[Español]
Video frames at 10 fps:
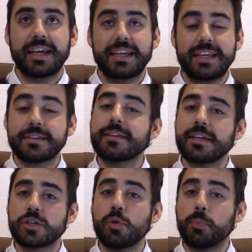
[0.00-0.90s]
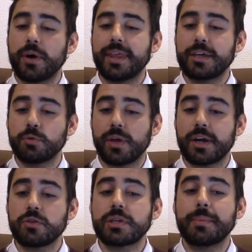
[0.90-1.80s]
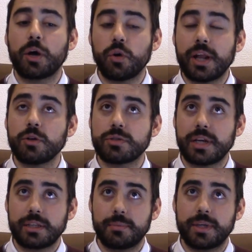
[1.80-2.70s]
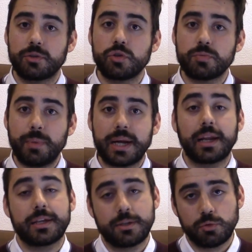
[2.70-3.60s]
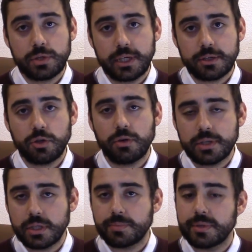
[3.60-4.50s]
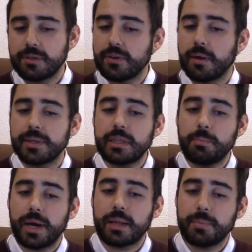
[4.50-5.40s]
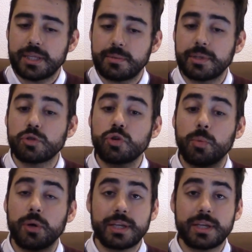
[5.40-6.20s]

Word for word: Y este hallazgo puede ayudarnos a mejorar los tratamientos para las alucinaciones y específicamente para padecimientos como la